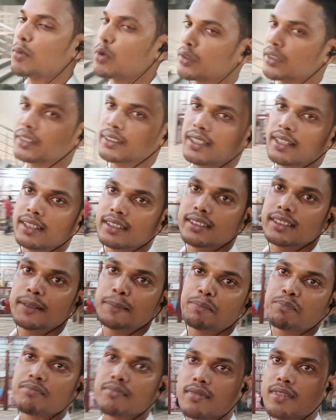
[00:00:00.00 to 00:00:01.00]
सपोर्ट देते
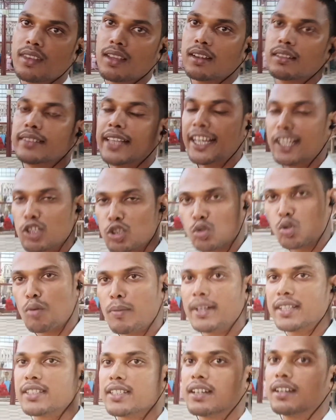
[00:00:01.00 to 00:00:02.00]
रहिए थैंक यू
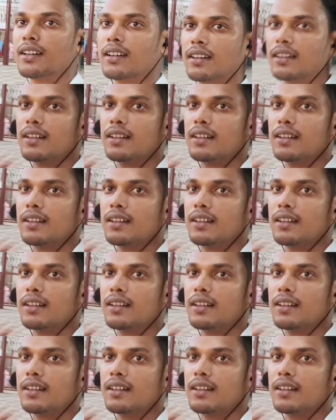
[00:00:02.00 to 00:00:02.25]
सो मच